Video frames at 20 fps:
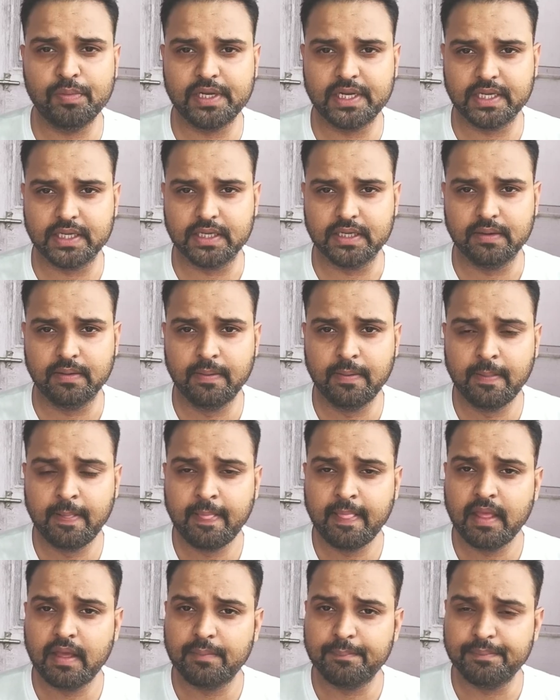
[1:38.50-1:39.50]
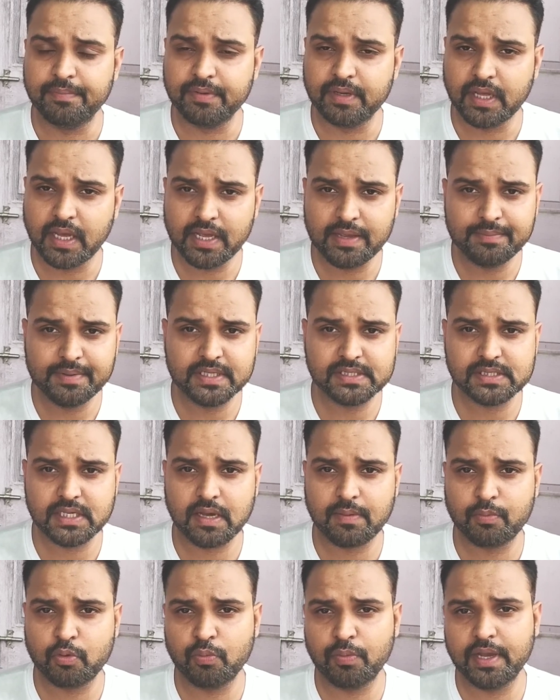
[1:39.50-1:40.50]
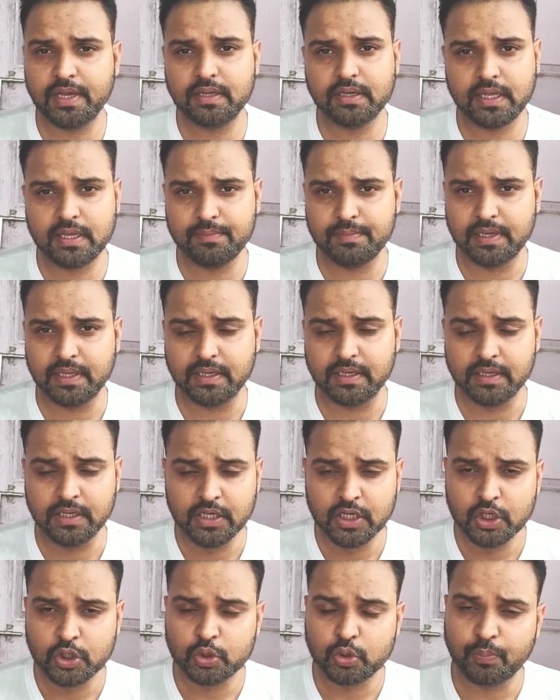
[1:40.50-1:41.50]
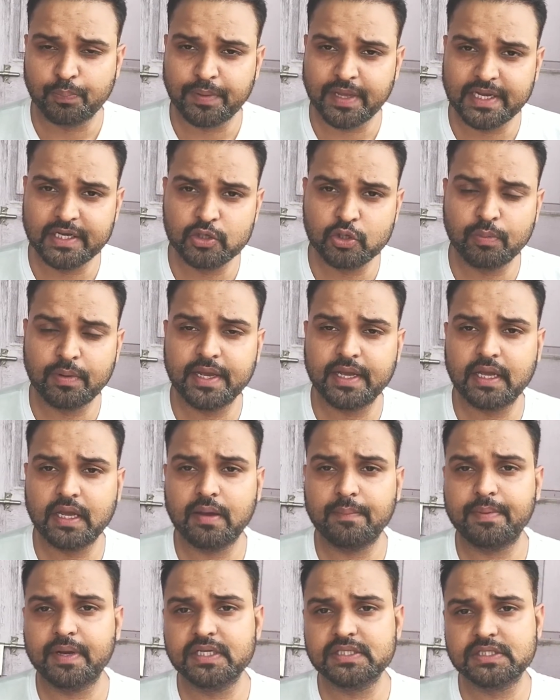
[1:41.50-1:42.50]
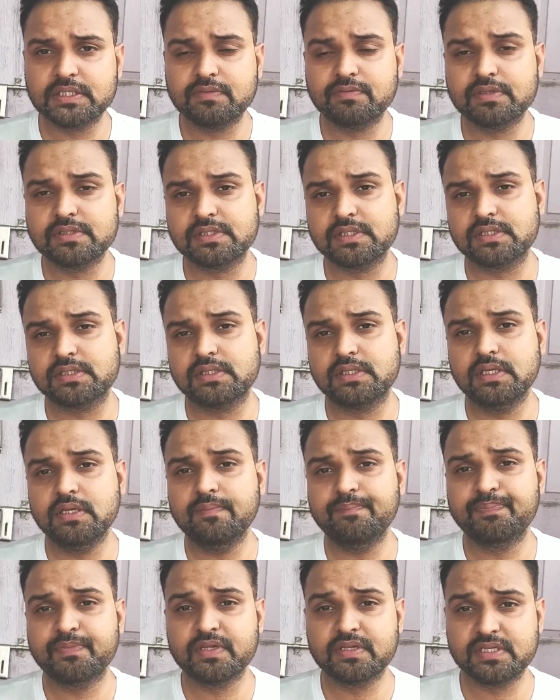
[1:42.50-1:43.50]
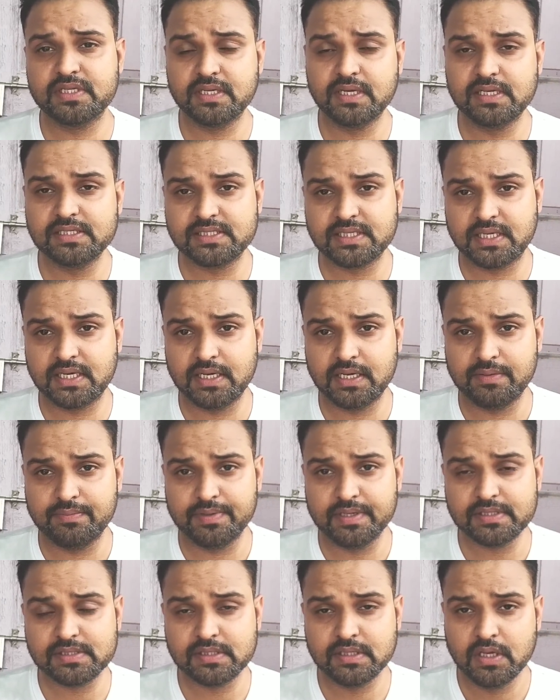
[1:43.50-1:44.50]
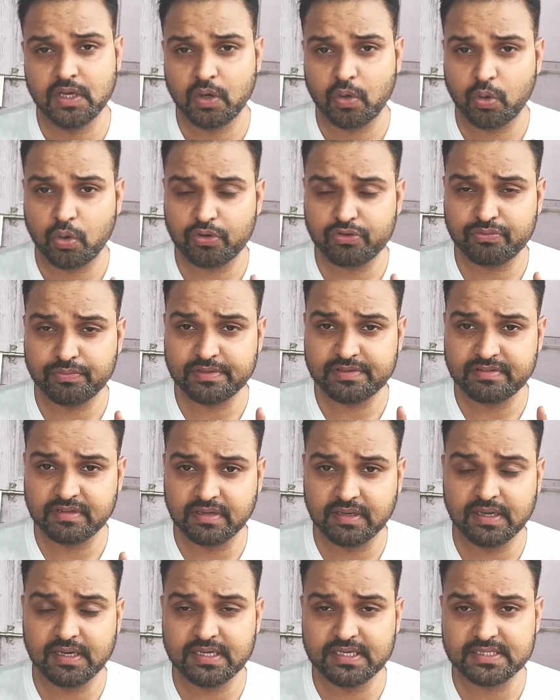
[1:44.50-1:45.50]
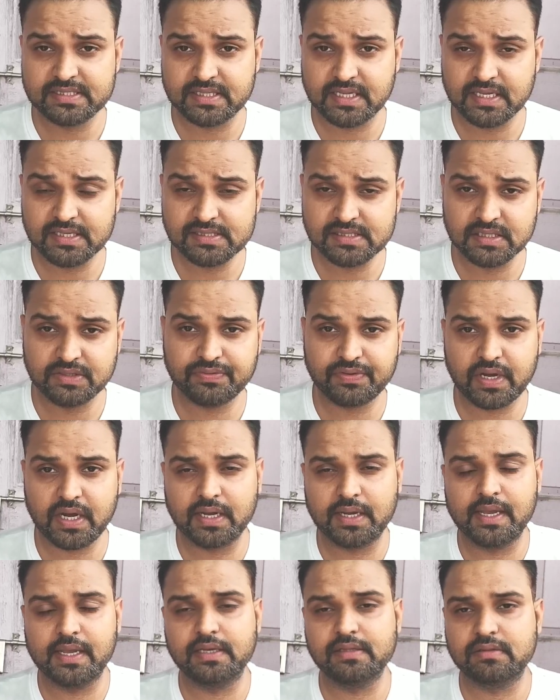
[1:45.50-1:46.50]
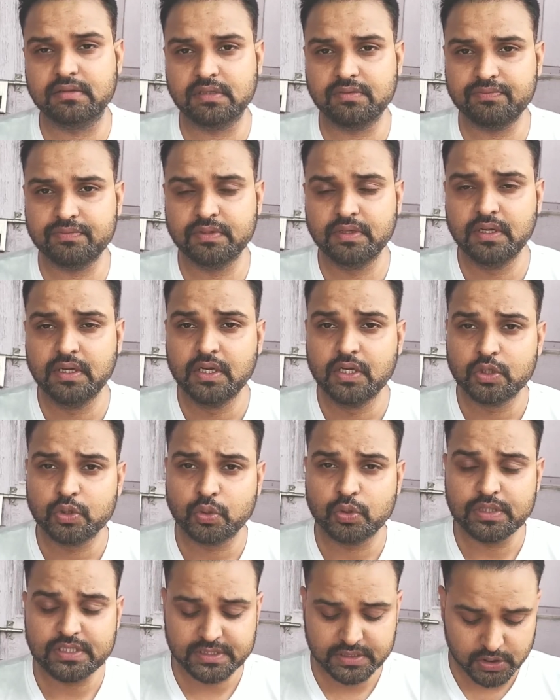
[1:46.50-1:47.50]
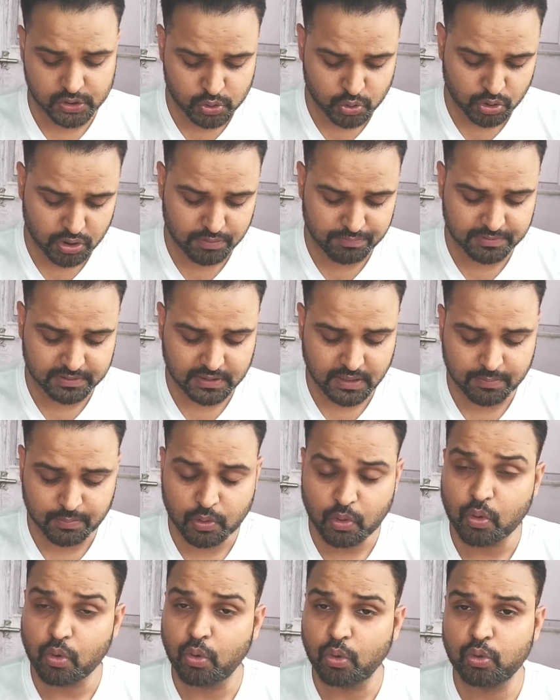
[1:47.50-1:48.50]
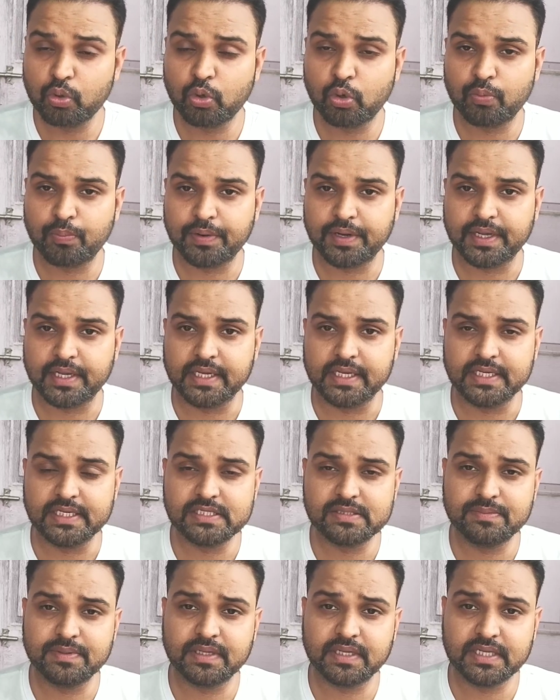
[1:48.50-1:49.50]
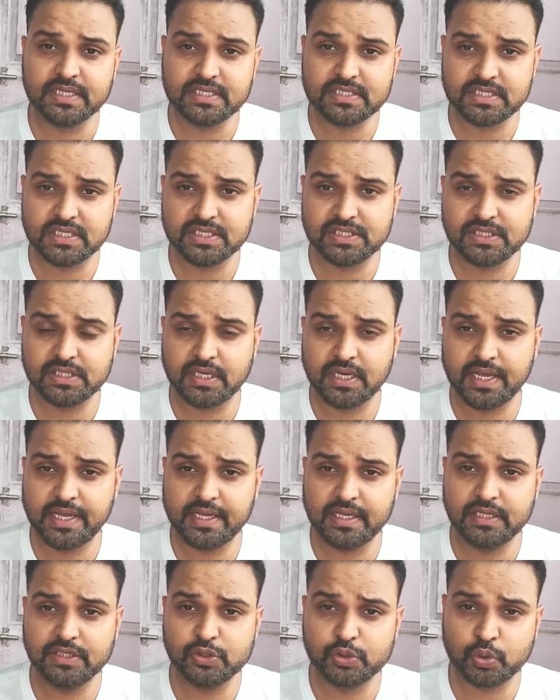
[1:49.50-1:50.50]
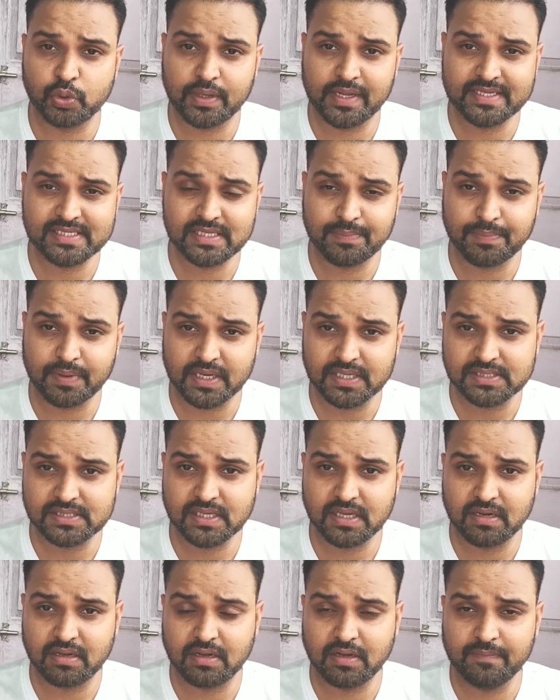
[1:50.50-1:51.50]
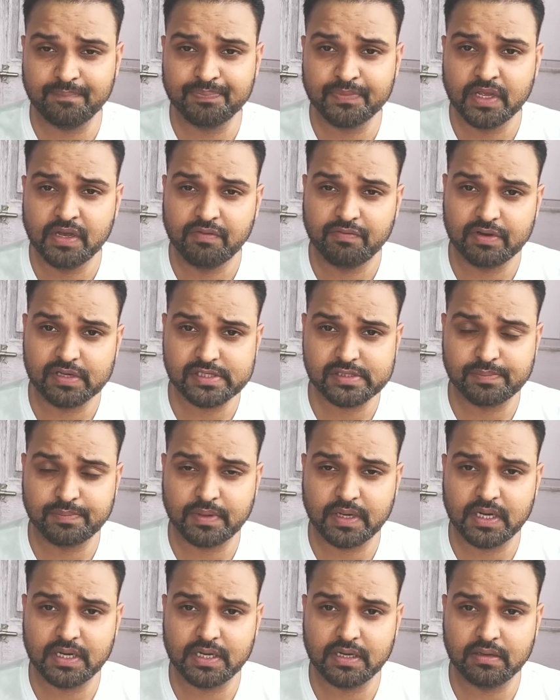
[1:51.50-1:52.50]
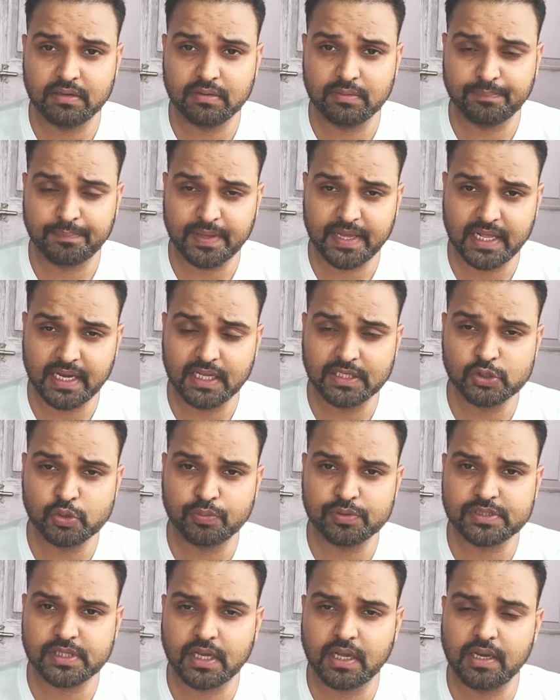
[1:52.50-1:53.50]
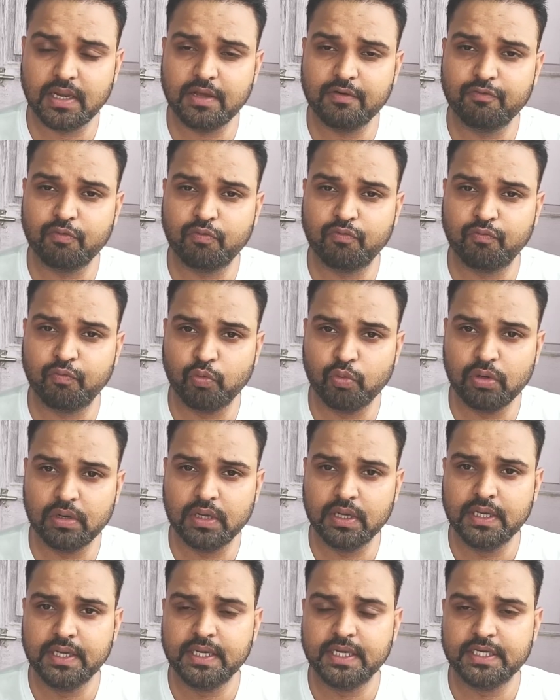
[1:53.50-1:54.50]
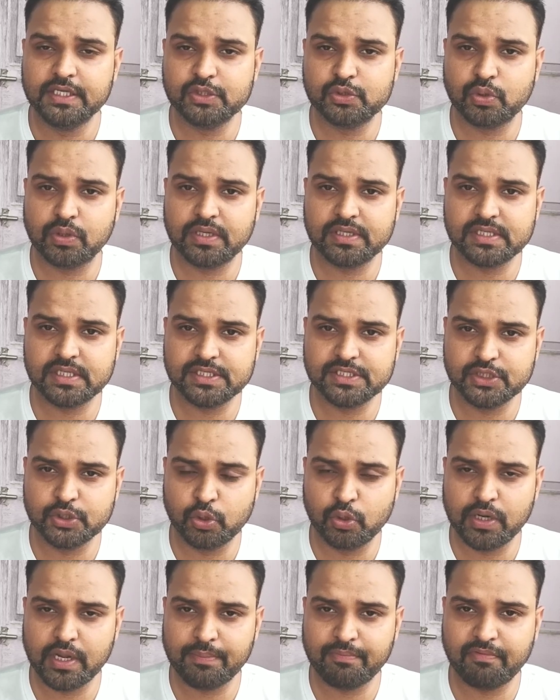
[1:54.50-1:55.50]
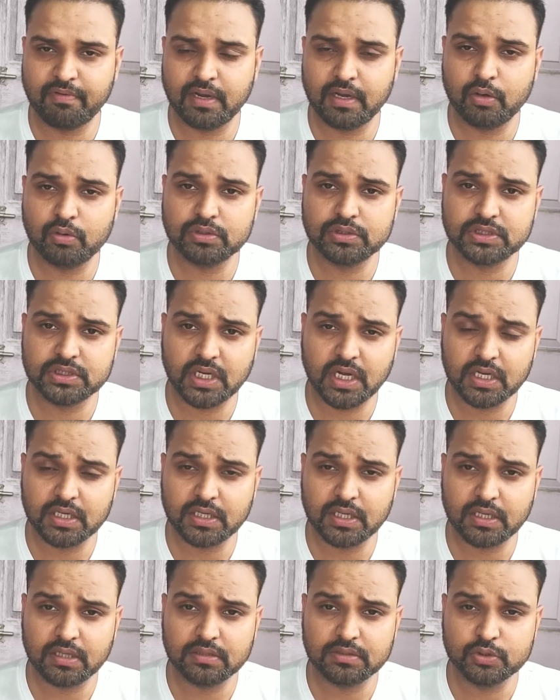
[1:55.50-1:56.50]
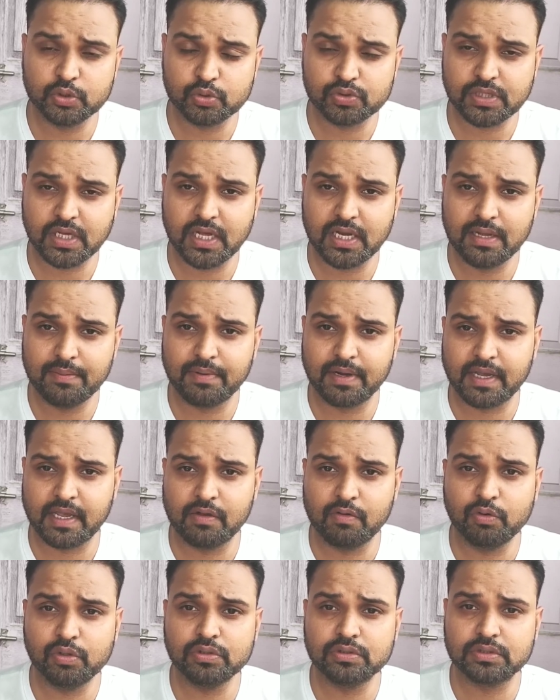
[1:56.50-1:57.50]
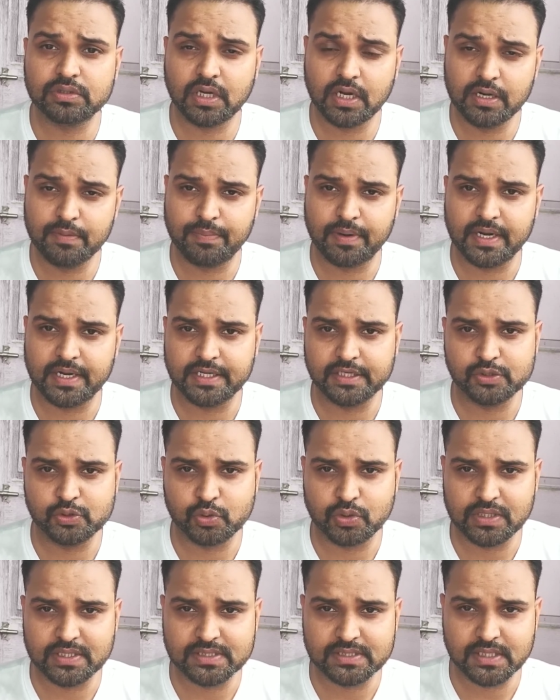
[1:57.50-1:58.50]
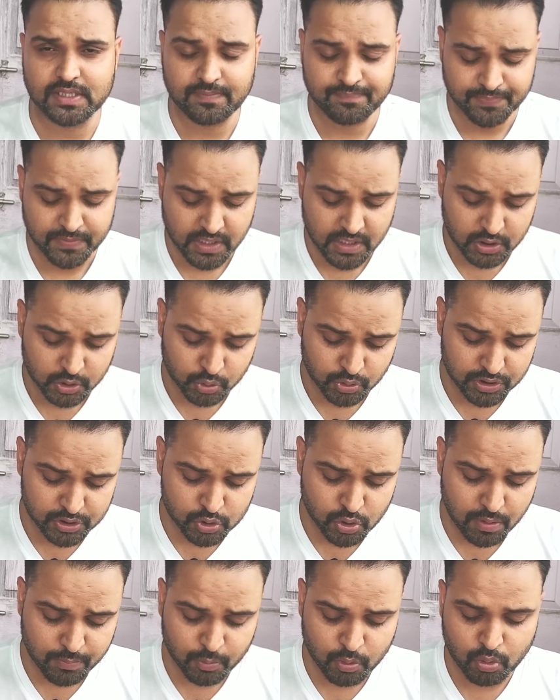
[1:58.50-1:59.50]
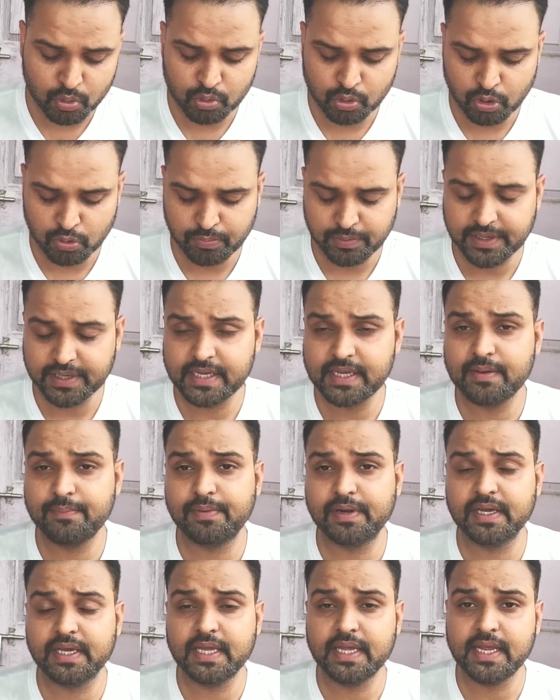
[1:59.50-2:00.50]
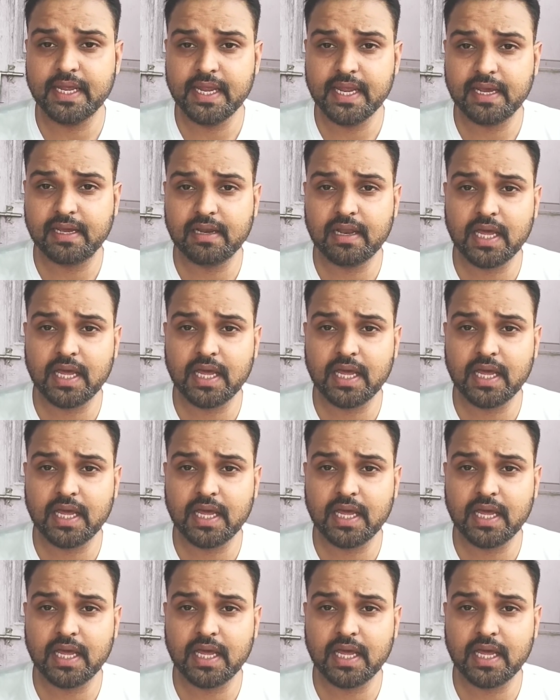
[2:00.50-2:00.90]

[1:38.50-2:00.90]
मिलेंगी बिना ए के आपको बाइक नहीं मिलेगी तो पहली जो बाइक है अपाचे 160 सिंगल चैनल ए और इसमें सिंगल डिस्क है सिर्फ आगे की तरफ तो इसकी जो कीमत आपको ऑन रोड पड़ेगी इसमें रजिस्ट्रेशन है इंश्योरेंस है पाँच साल का फर्स्ट पार्ट पहला जो साल है वो फुल इंश्योरेंस है जीरो डेप वाला और चार जो साल है बाकी वो थर्ड पार्टी इंश्योरेंस है तो ये जो आपको ऑन रोड पड़ेगी ये पड़ेगी एक